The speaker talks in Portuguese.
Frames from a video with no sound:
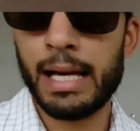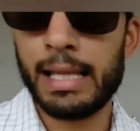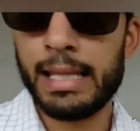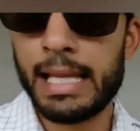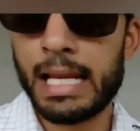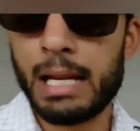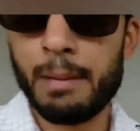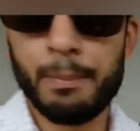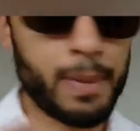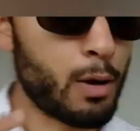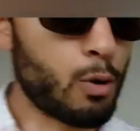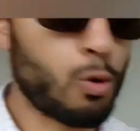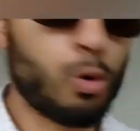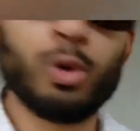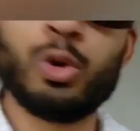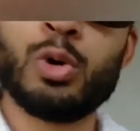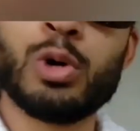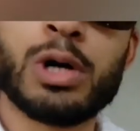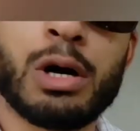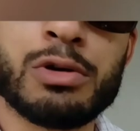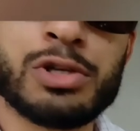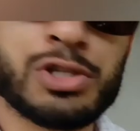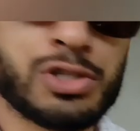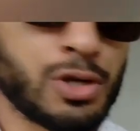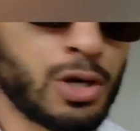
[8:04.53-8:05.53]
Galera, para
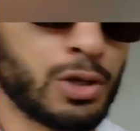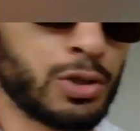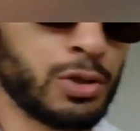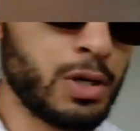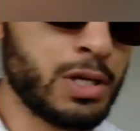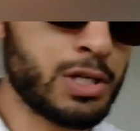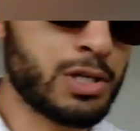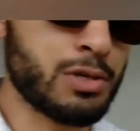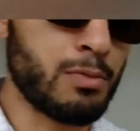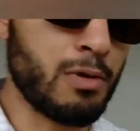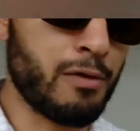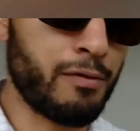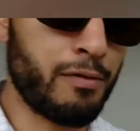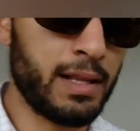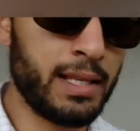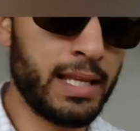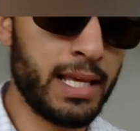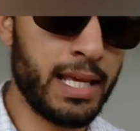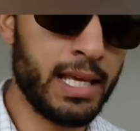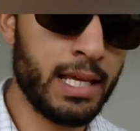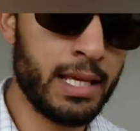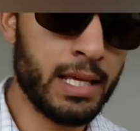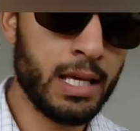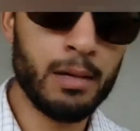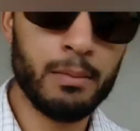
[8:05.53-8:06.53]
colocar o CO2, como eu
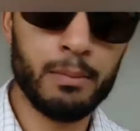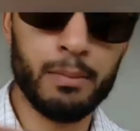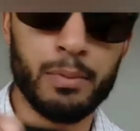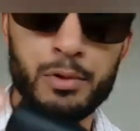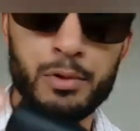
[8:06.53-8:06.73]
falei,